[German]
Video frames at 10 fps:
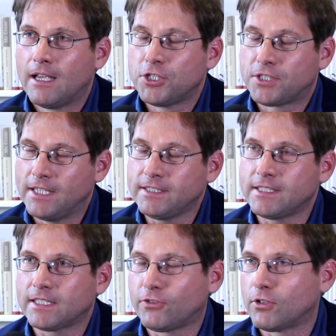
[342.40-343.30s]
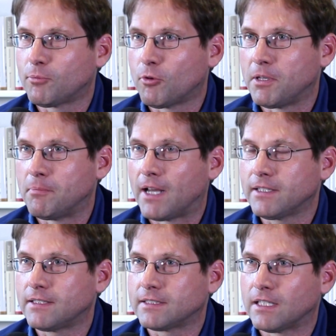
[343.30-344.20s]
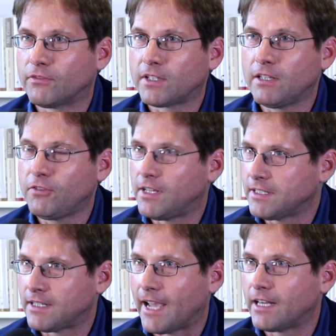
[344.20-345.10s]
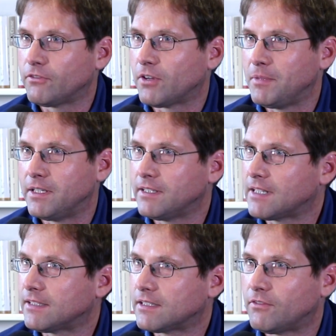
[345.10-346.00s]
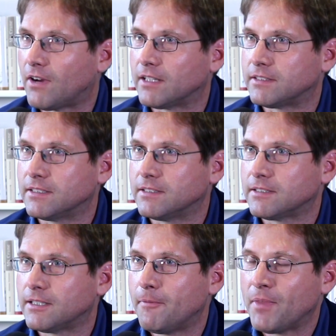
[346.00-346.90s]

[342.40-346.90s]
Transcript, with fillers: stellt sich jetzt vor der Problematik, dass der Frieden vielleicht in der eigenen Familie nicht ganz gewahrt ist.